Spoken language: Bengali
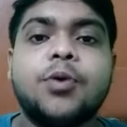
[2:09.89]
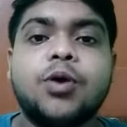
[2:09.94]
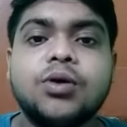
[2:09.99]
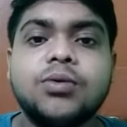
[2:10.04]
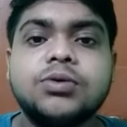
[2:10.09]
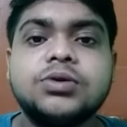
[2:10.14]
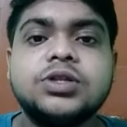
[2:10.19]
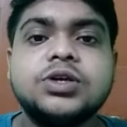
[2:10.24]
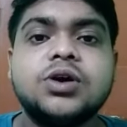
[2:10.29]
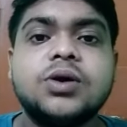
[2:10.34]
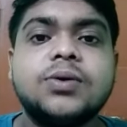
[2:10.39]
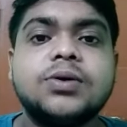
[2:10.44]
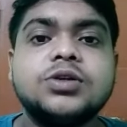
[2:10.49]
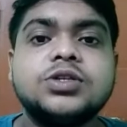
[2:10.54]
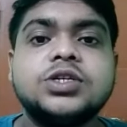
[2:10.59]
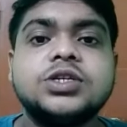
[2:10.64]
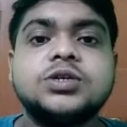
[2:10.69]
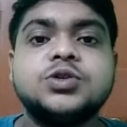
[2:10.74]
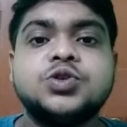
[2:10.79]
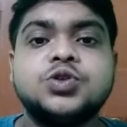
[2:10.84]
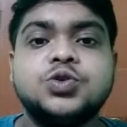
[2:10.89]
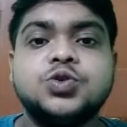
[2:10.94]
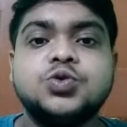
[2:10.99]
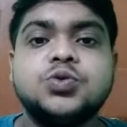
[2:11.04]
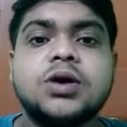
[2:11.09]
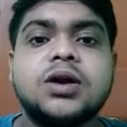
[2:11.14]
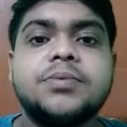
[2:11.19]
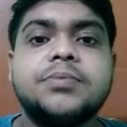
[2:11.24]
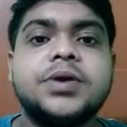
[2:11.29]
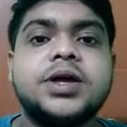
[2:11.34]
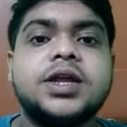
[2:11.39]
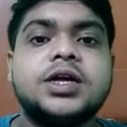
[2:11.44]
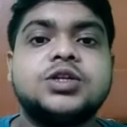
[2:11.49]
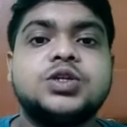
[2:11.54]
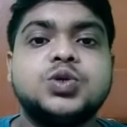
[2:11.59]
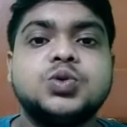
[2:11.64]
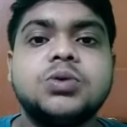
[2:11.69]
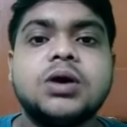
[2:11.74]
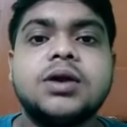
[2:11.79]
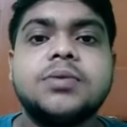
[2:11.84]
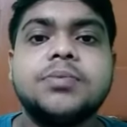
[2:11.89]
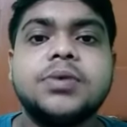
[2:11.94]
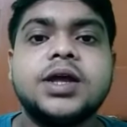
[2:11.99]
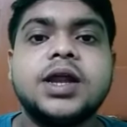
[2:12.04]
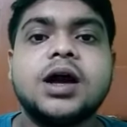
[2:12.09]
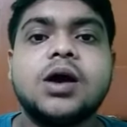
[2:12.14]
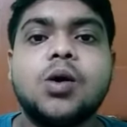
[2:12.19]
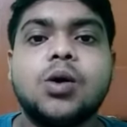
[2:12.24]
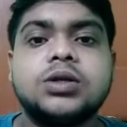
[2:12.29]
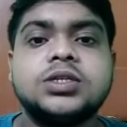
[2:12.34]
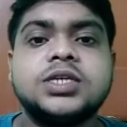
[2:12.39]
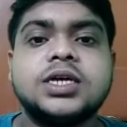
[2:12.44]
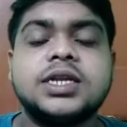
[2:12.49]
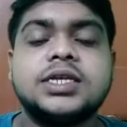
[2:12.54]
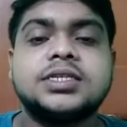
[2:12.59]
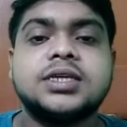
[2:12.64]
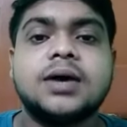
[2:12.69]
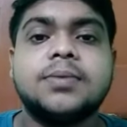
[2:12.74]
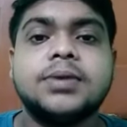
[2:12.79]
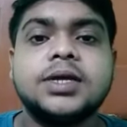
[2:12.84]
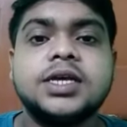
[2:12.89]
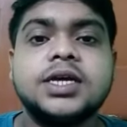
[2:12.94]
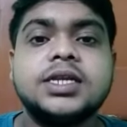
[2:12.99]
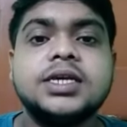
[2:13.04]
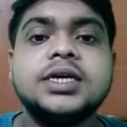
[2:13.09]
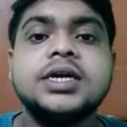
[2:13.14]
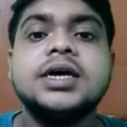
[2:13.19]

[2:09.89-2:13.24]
এর পরবর্তী খবর হচ্ছে জুয়ান মেরা জুয়ান মেরা গঞ্জালেস আমরা